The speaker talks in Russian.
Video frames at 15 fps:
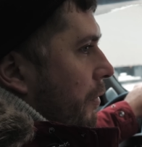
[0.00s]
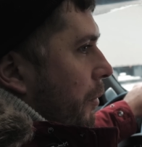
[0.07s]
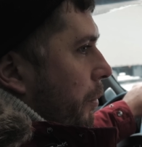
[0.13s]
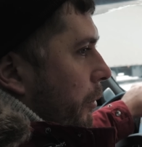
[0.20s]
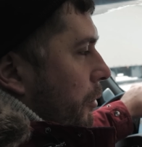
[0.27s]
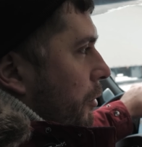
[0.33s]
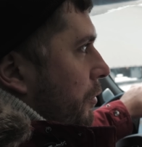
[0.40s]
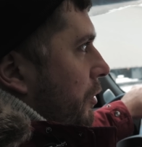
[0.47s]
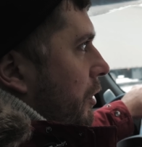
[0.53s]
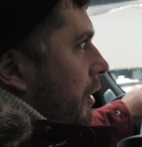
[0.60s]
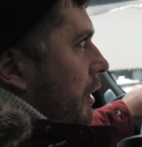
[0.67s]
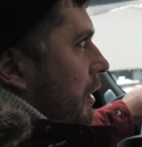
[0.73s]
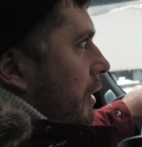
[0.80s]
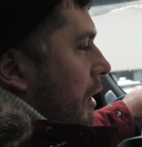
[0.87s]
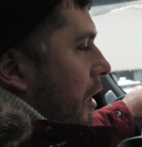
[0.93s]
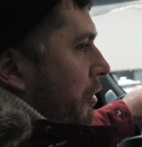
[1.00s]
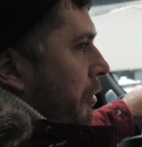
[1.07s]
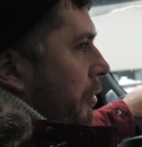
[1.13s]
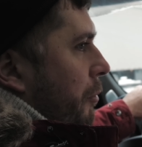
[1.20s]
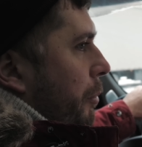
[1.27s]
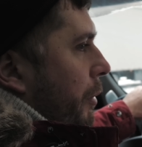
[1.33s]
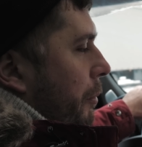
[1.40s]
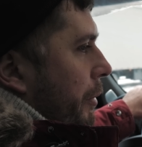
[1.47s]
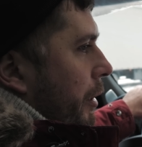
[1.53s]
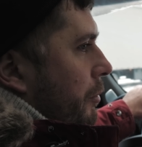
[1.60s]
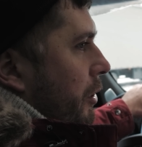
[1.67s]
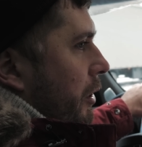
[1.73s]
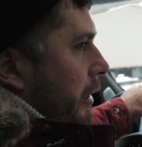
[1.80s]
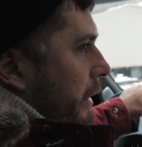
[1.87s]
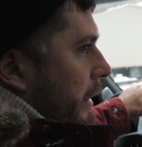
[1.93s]
вопросов с регистраторами, проблем
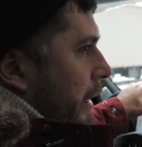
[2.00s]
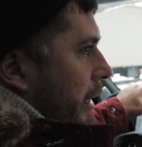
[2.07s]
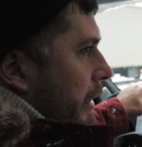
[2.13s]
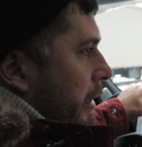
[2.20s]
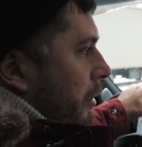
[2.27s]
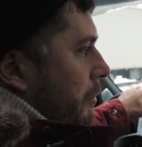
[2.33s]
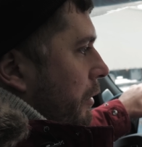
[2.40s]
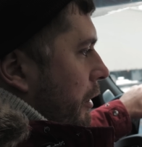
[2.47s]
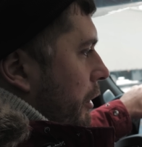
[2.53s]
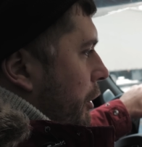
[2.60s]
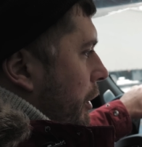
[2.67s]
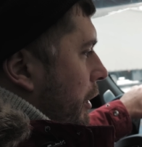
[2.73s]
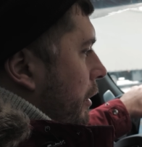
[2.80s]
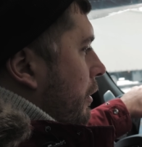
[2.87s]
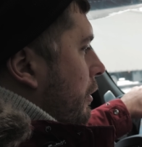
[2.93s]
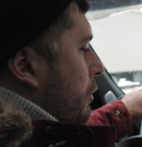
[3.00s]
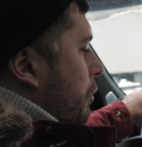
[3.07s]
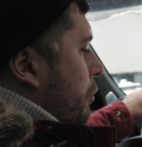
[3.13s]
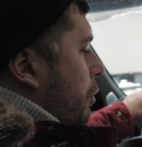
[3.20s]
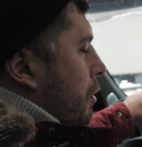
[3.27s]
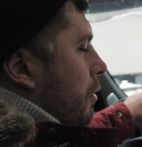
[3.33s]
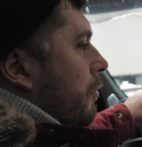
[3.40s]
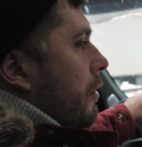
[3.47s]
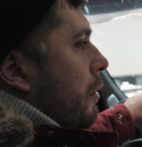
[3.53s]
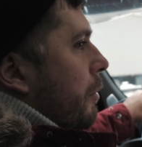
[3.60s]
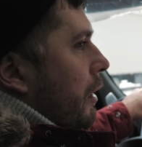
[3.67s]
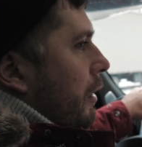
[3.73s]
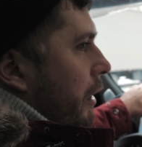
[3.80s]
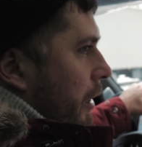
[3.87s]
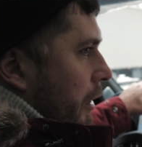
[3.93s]
с регистраторами нынче, с учетом
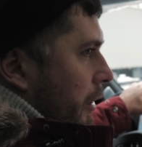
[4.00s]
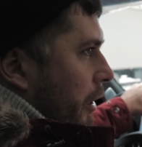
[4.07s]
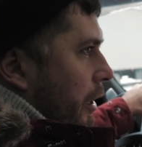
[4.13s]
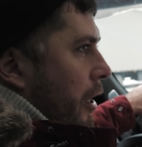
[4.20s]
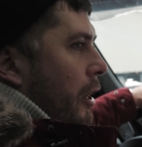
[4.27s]
выбора на рынке.